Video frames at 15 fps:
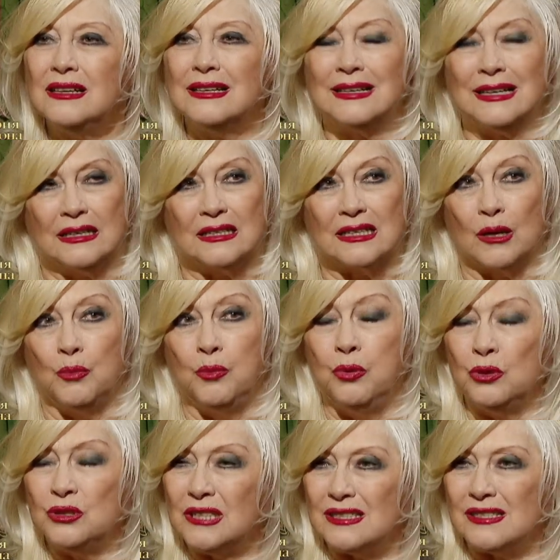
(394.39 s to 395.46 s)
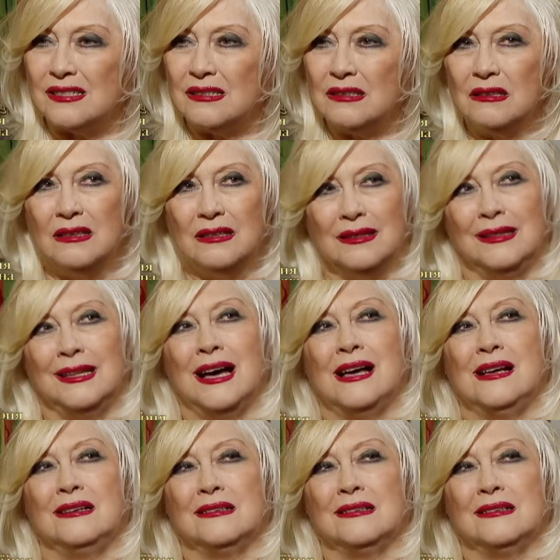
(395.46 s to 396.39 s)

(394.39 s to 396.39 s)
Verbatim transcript: как работать на